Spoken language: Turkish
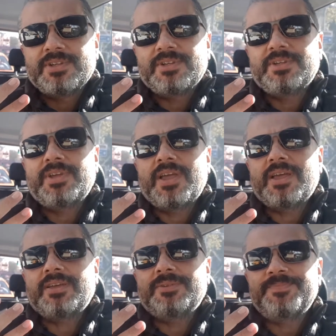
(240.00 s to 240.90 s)

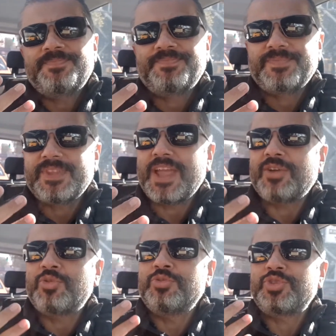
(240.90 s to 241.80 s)
e, e
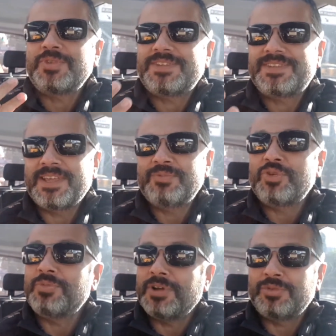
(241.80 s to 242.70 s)
ya konuşmak
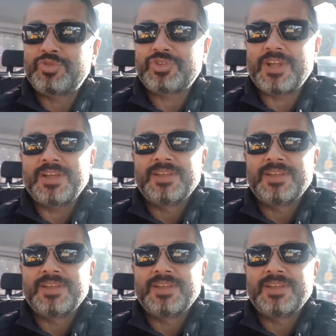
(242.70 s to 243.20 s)
istemiyorum Alucra,